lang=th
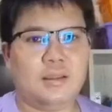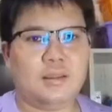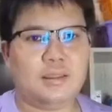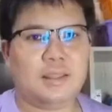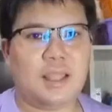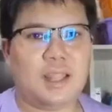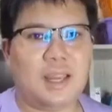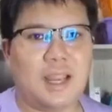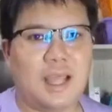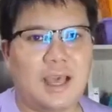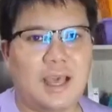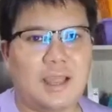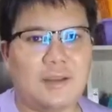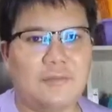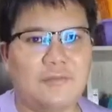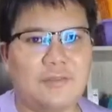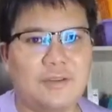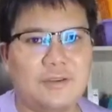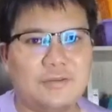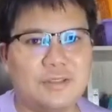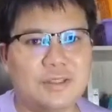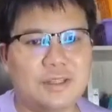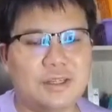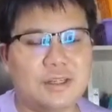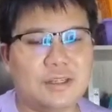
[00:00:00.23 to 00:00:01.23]
ตลาด
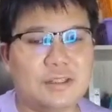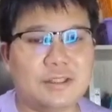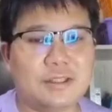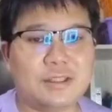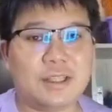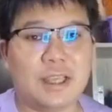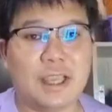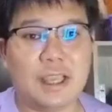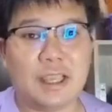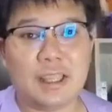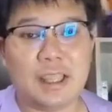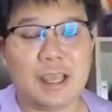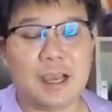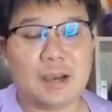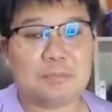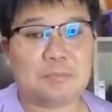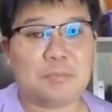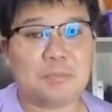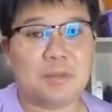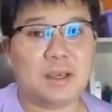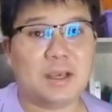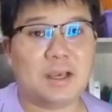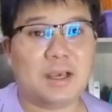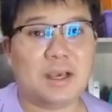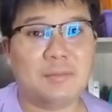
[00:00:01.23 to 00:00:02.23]
ฟิวเจอร์เจงยับ
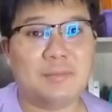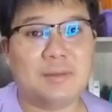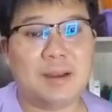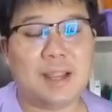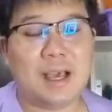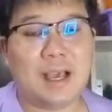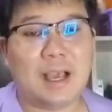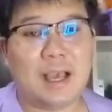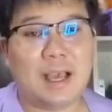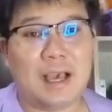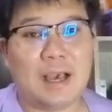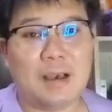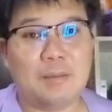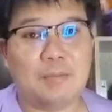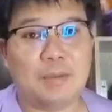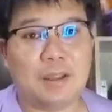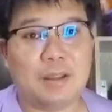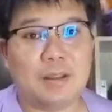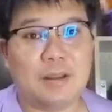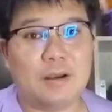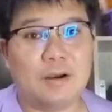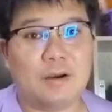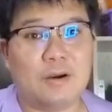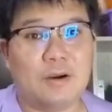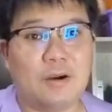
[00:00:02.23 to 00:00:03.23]
นะครับ ราคาบิ
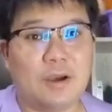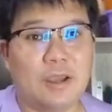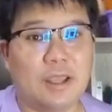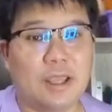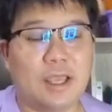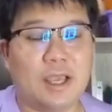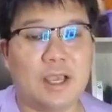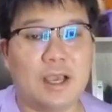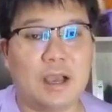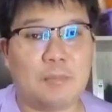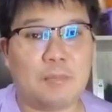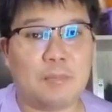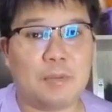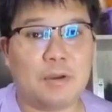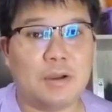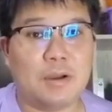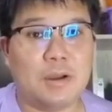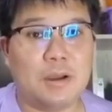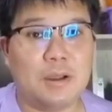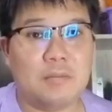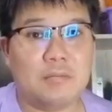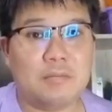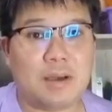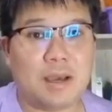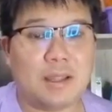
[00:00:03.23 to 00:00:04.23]
ตคอยกลับ
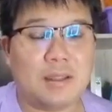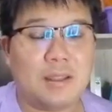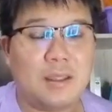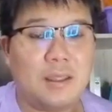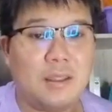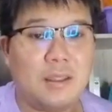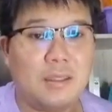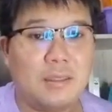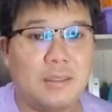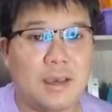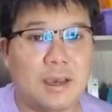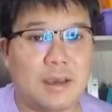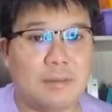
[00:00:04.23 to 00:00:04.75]
ขึ้นมาที่